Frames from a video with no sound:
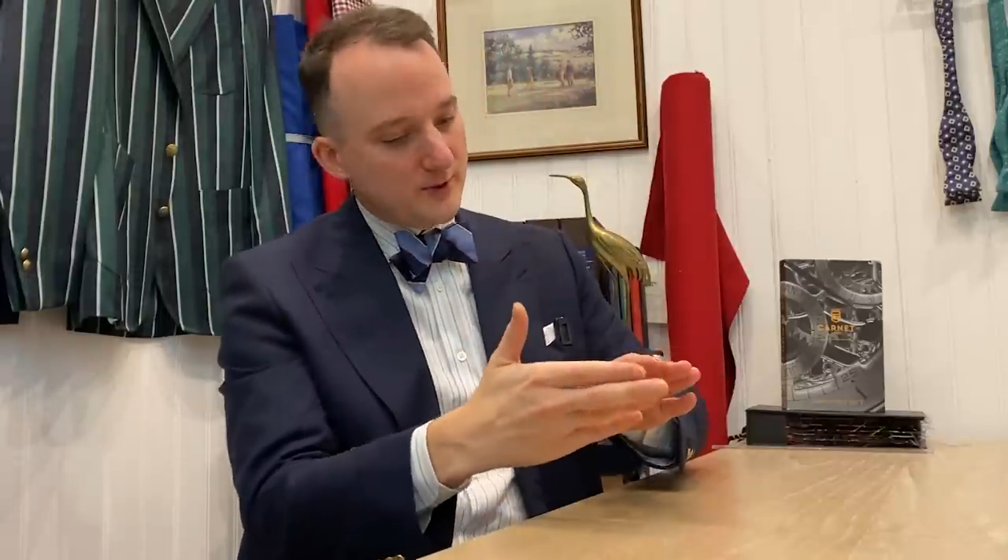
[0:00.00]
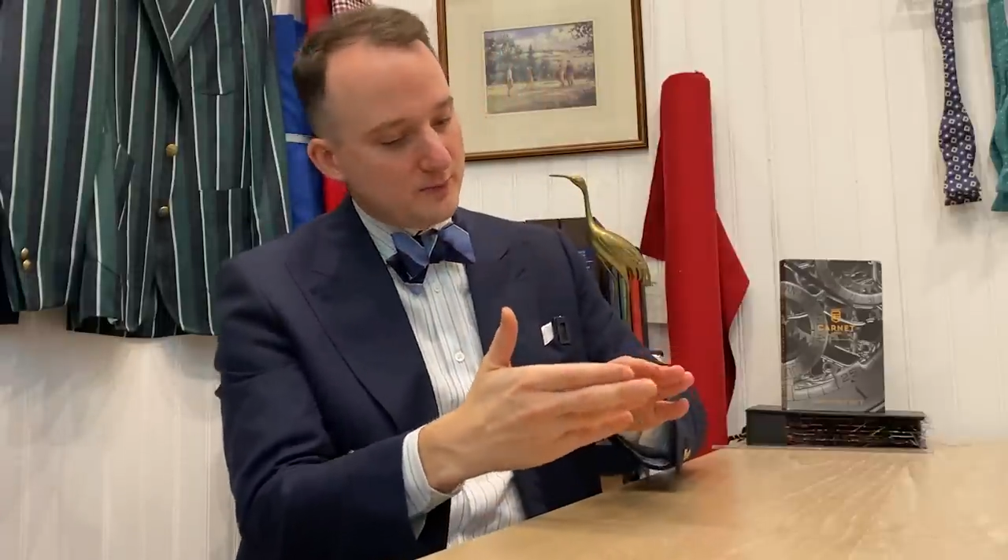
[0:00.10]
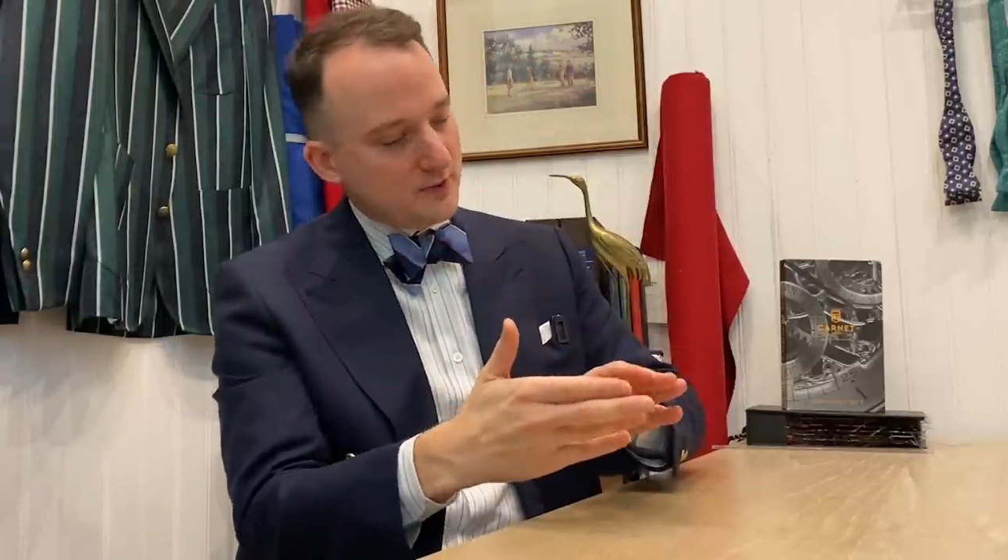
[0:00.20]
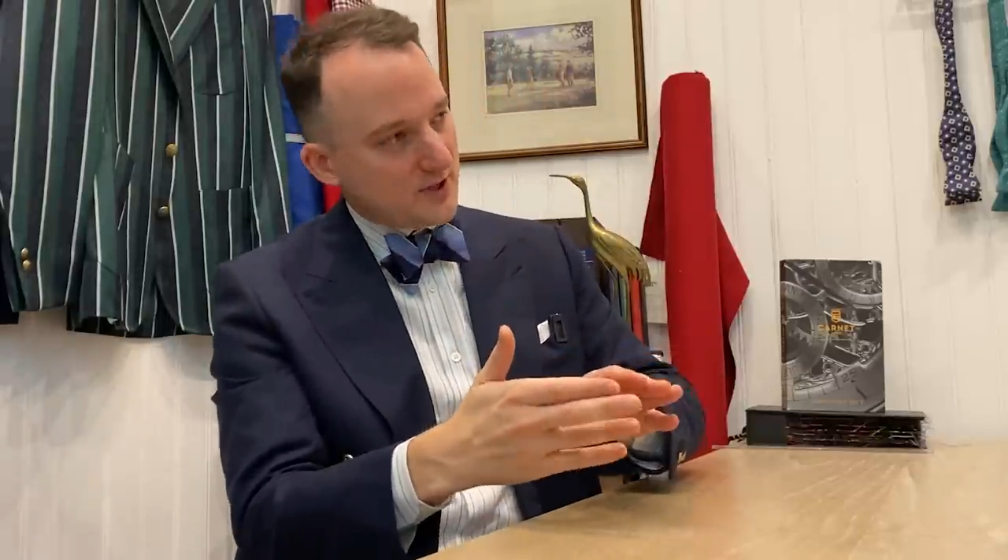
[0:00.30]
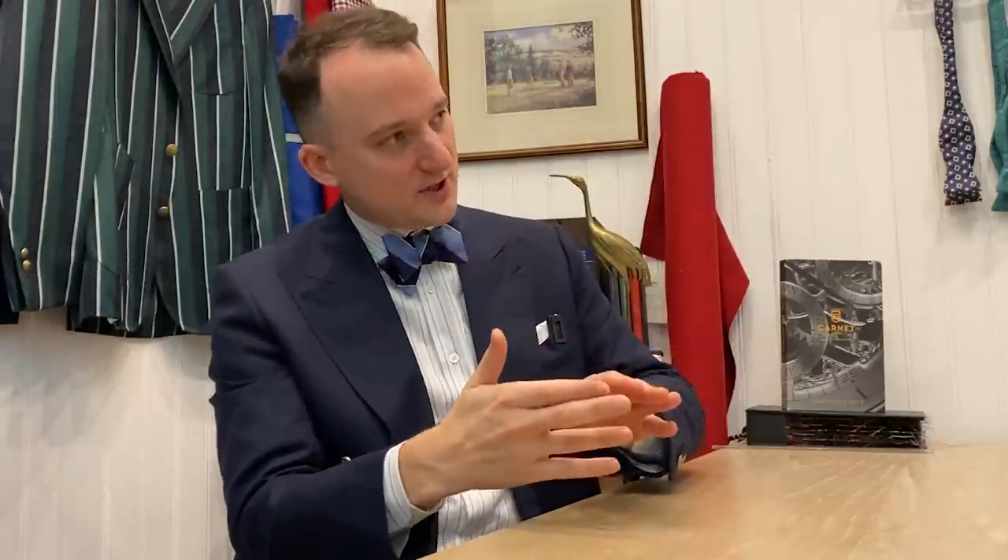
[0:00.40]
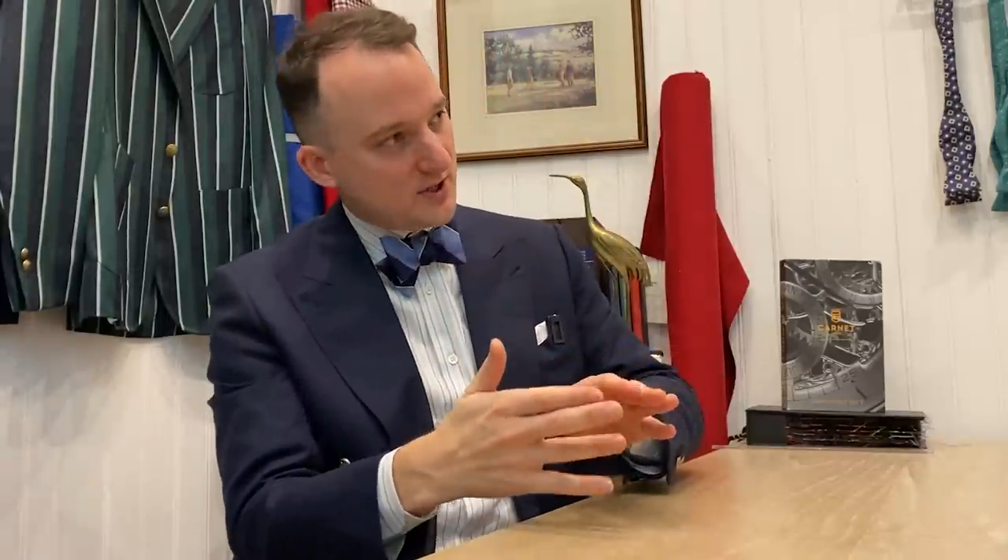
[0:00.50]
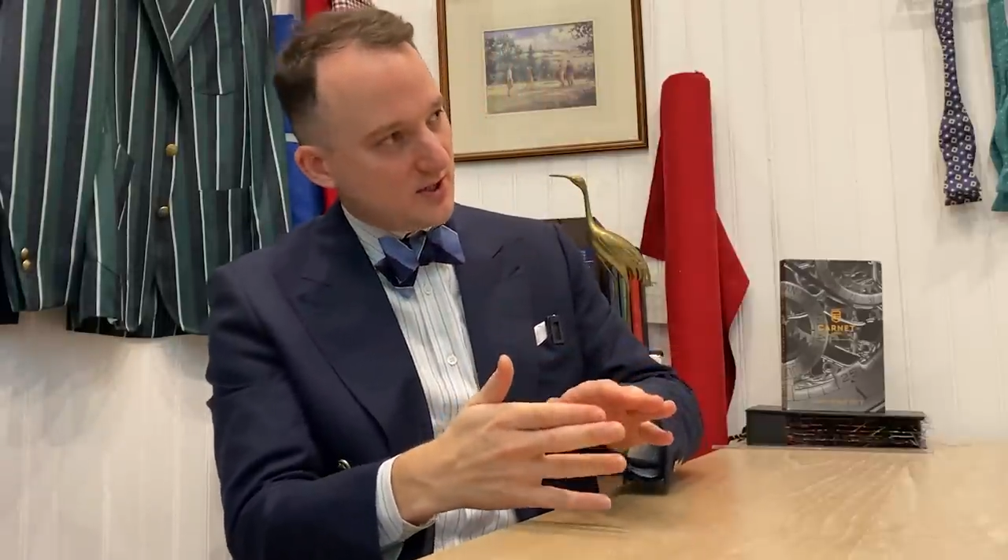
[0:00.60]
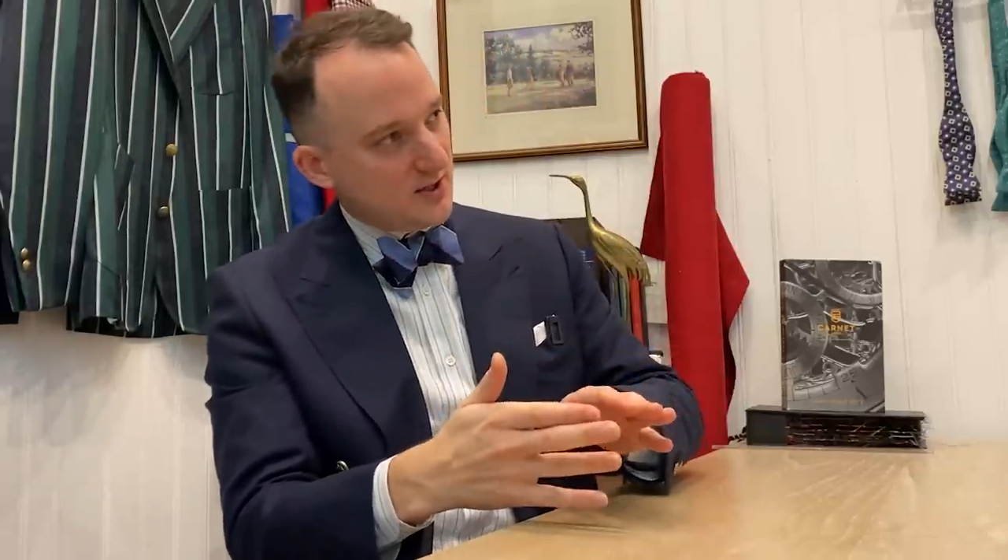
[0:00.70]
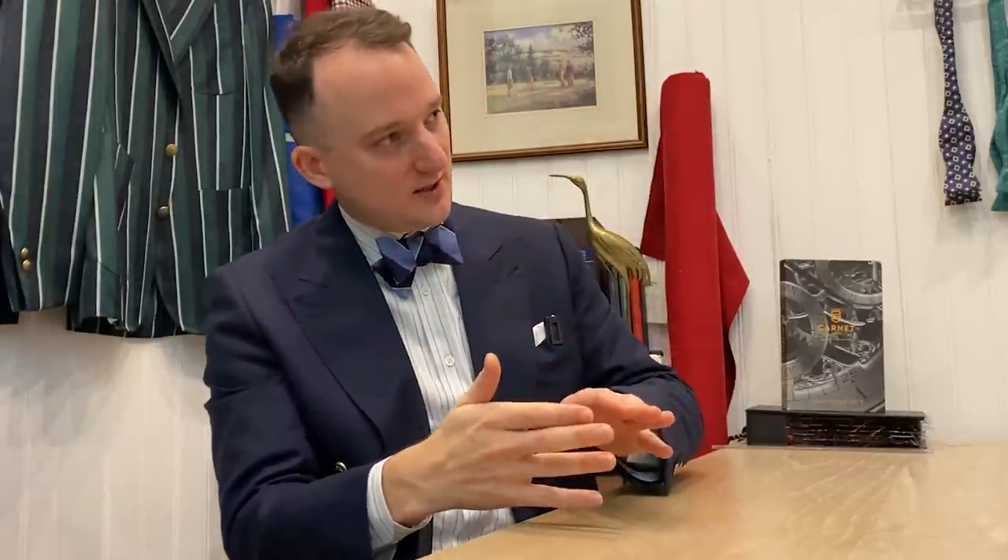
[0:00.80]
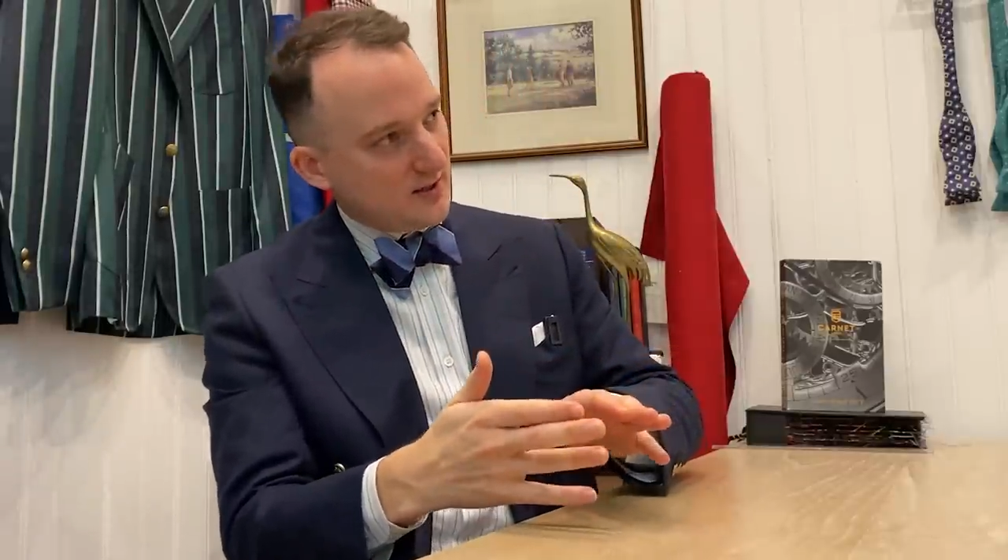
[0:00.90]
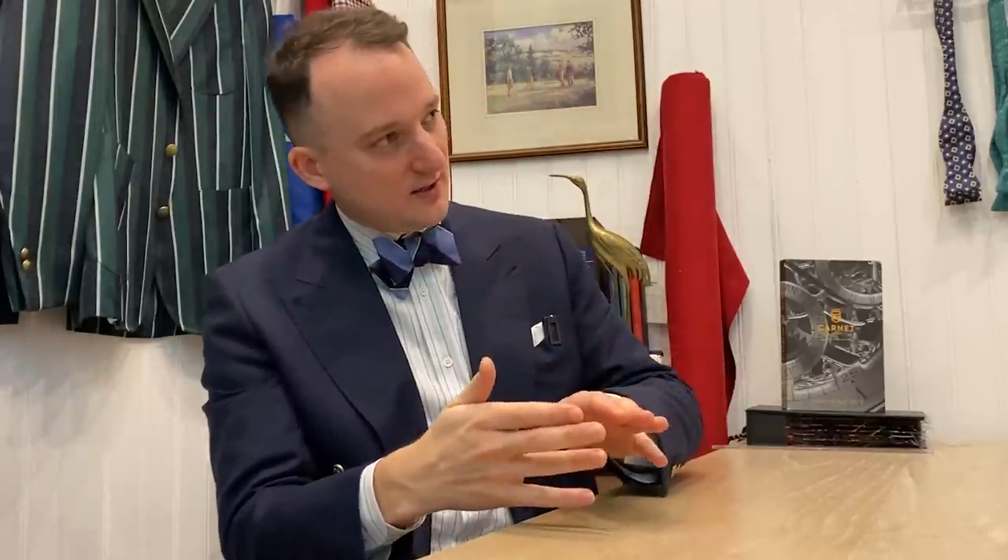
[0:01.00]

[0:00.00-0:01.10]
a pu s'acheter